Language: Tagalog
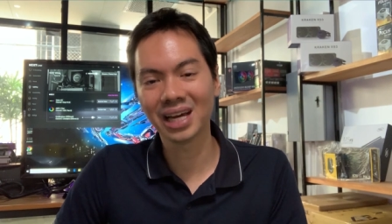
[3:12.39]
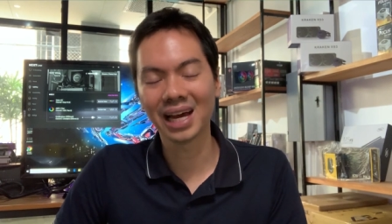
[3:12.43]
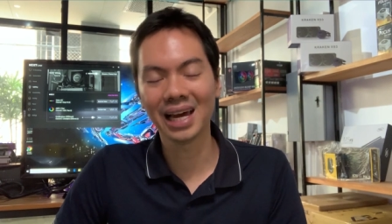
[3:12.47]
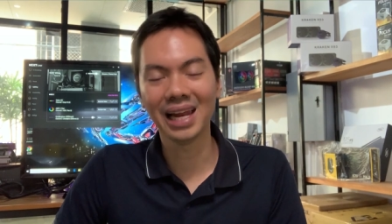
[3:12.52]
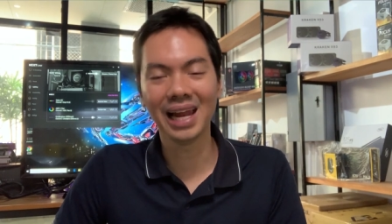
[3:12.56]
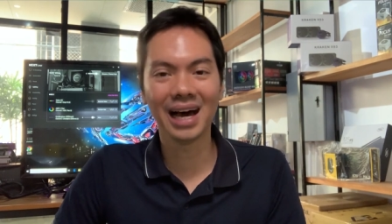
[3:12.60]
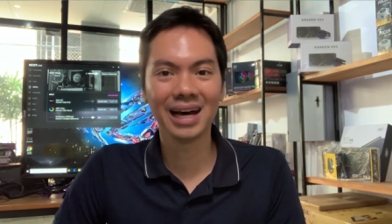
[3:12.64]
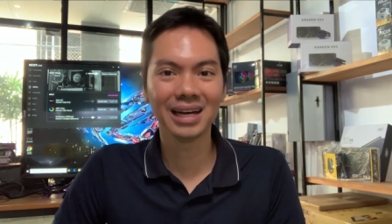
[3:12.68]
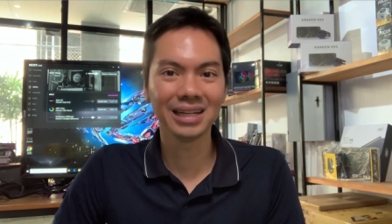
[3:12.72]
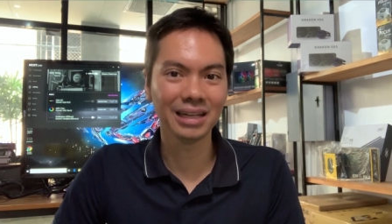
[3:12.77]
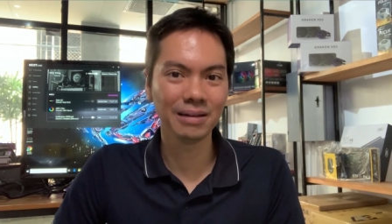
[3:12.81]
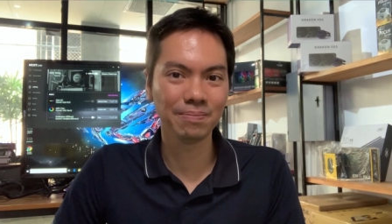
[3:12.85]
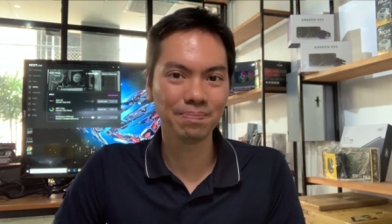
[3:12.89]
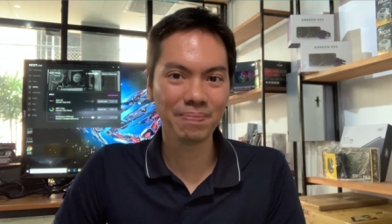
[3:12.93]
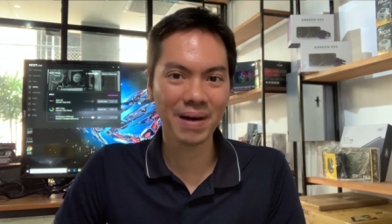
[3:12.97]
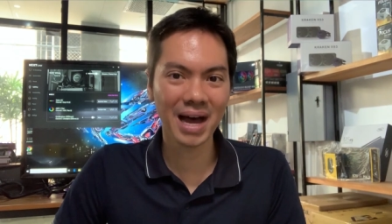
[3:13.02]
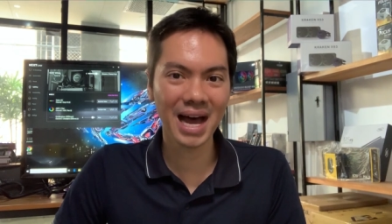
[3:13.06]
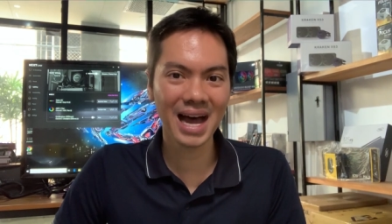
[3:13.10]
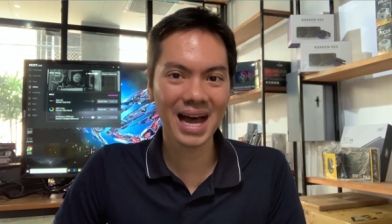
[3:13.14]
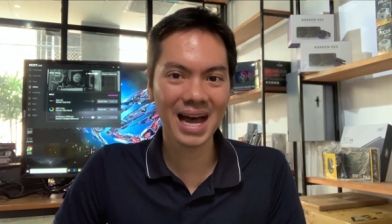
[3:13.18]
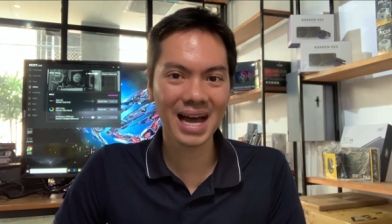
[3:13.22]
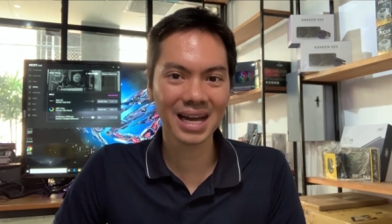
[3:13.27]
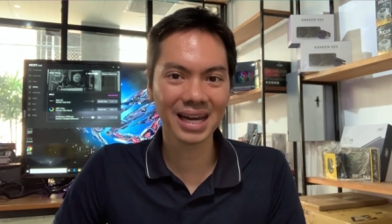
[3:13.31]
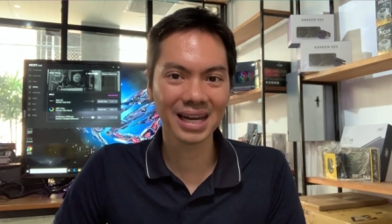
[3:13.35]
na kailangan
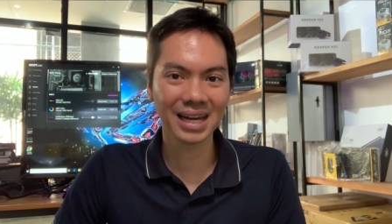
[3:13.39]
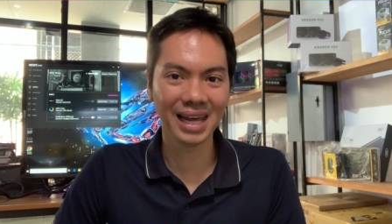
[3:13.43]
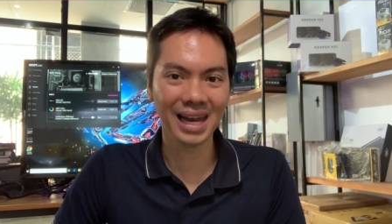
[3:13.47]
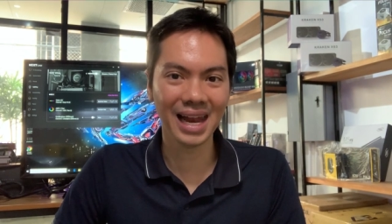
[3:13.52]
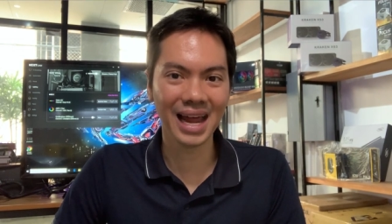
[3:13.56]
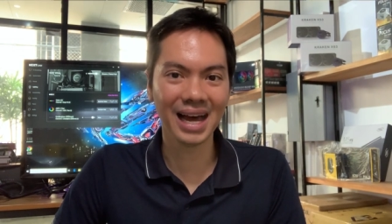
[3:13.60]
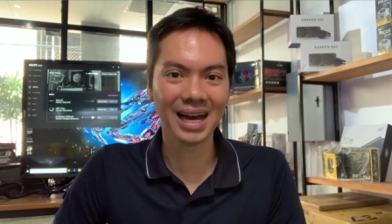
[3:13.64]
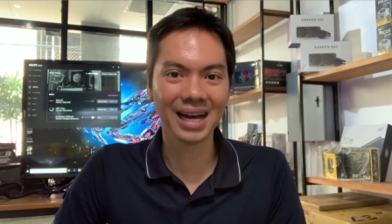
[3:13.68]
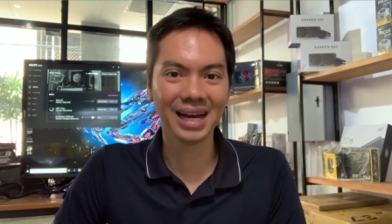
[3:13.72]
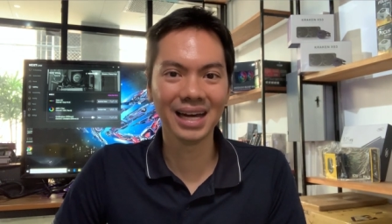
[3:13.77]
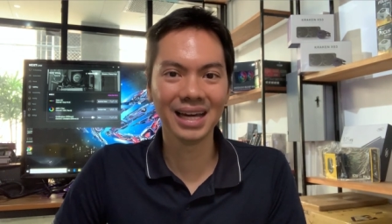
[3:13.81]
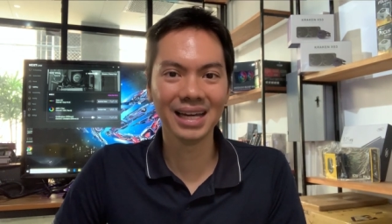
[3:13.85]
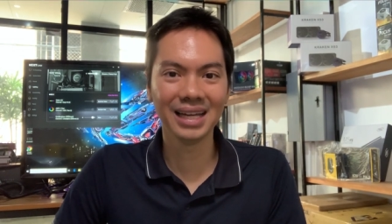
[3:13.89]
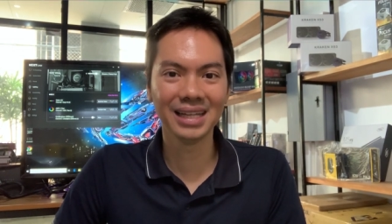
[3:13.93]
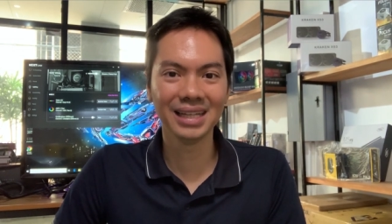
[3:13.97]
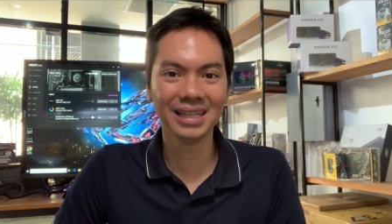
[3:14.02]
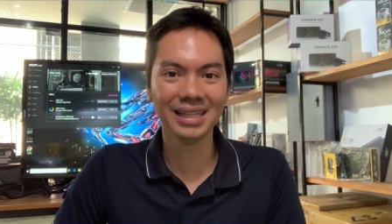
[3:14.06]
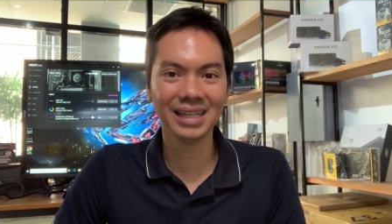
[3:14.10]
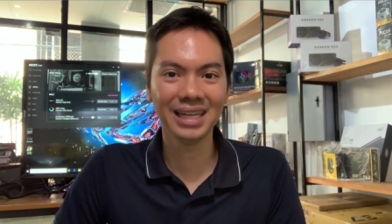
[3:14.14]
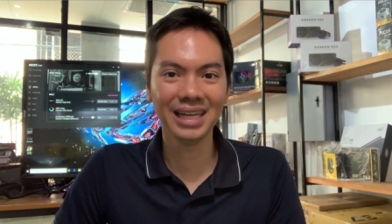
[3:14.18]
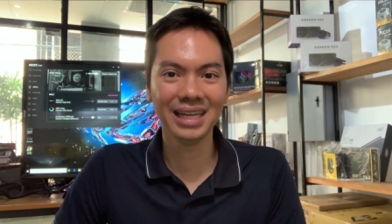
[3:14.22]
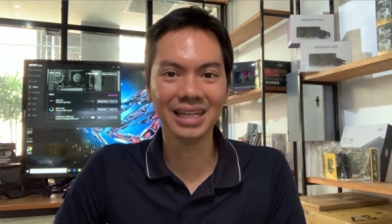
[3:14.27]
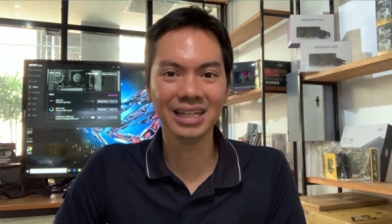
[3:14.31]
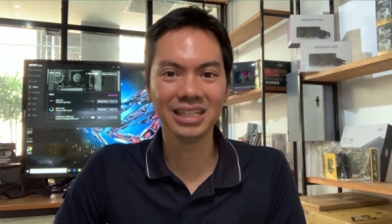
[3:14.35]
i-pack,
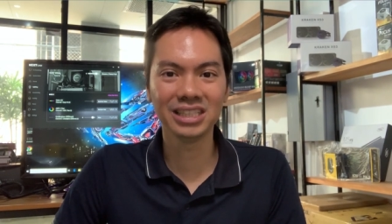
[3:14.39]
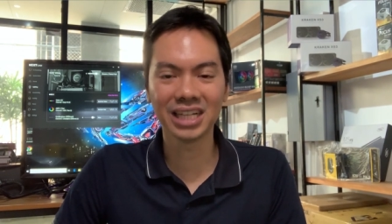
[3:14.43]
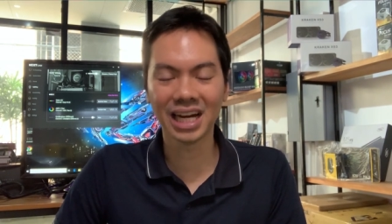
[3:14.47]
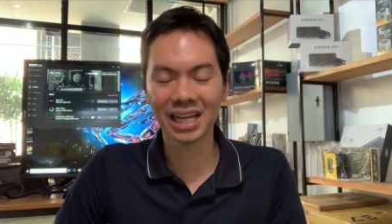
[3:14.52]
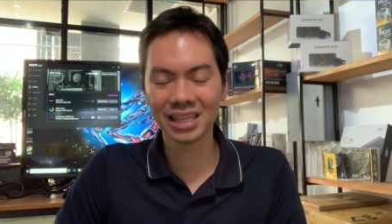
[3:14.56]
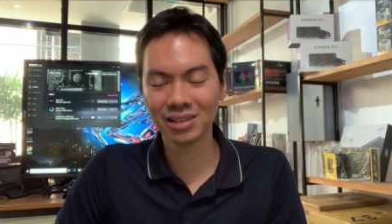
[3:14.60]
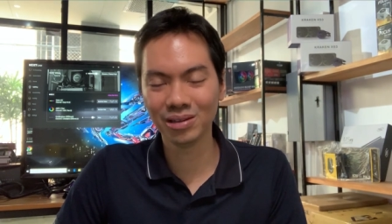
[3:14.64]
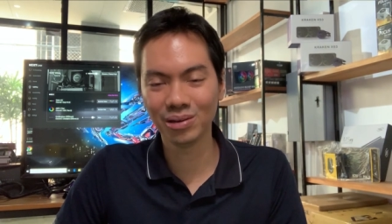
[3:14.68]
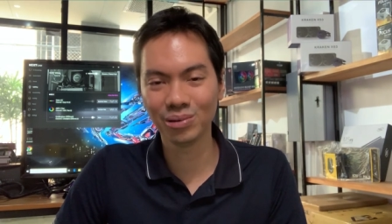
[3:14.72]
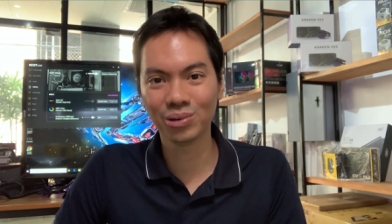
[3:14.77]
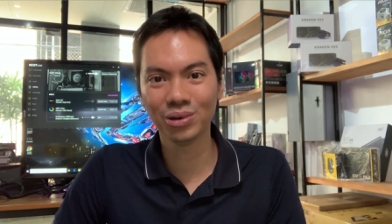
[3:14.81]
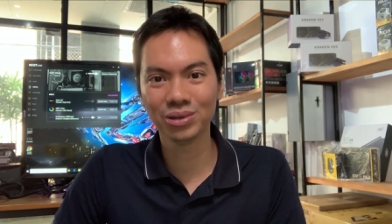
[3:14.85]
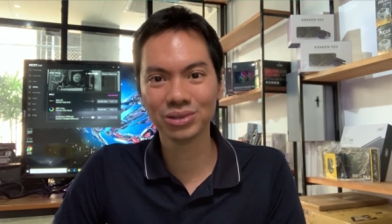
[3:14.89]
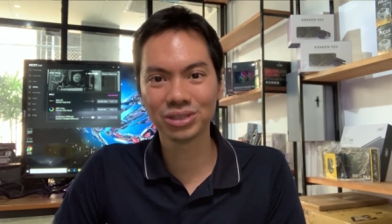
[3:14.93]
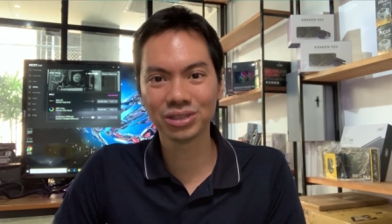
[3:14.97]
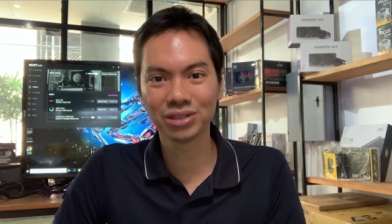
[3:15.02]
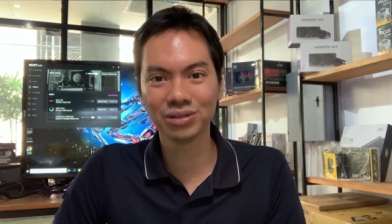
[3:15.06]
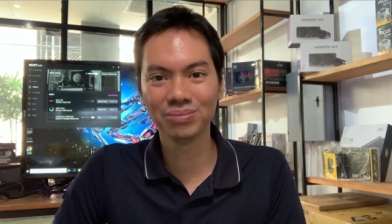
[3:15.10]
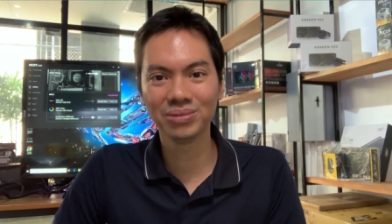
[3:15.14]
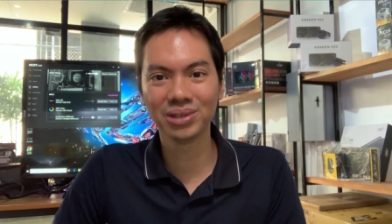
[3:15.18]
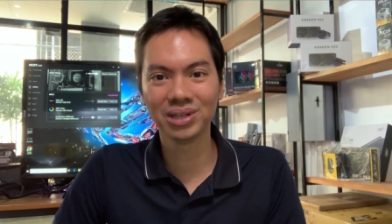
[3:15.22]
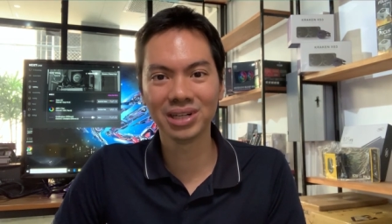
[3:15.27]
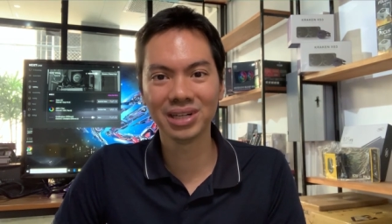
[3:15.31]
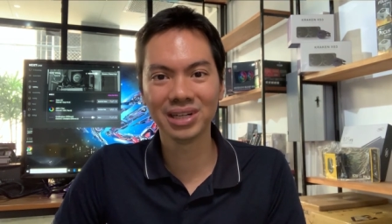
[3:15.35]
kailangan i-chat yung
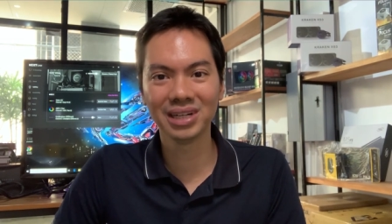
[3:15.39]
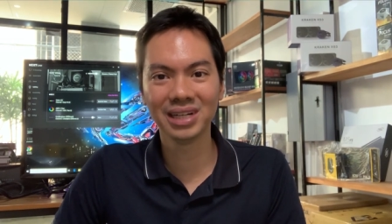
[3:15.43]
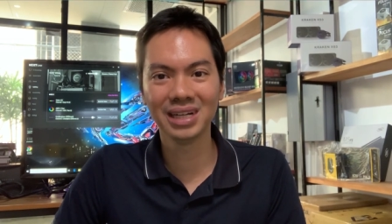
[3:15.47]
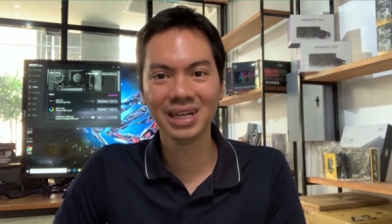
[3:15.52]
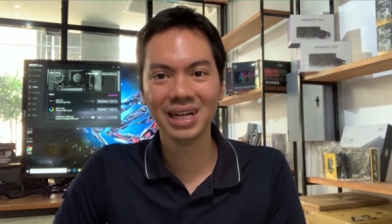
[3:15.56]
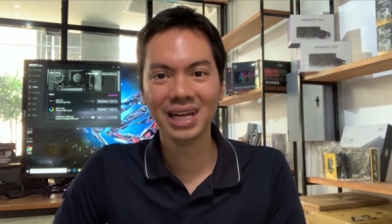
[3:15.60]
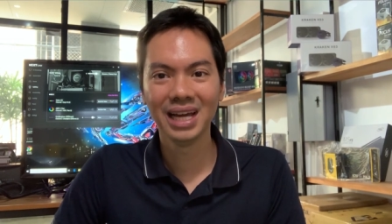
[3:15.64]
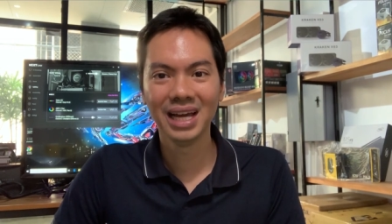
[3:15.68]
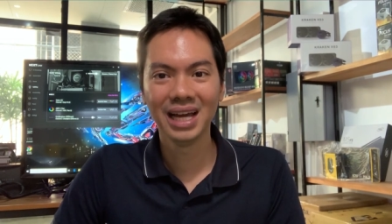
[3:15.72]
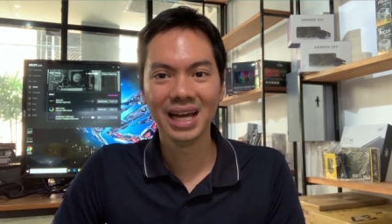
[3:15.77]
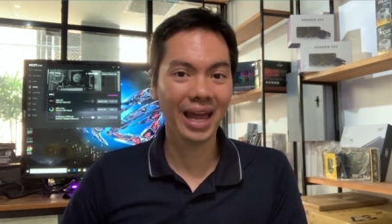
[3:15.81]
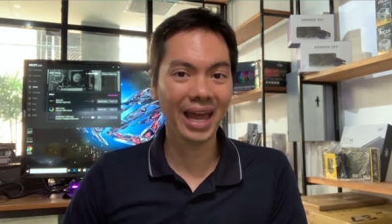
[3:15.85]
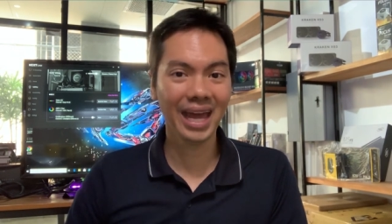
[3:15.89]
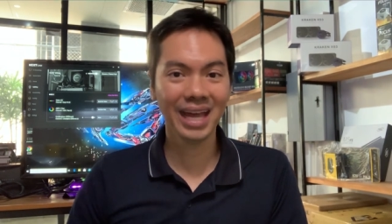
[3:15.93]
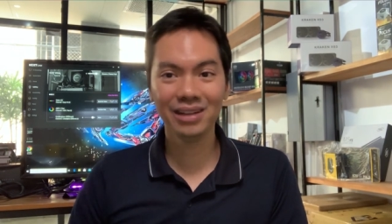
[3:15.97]
customer,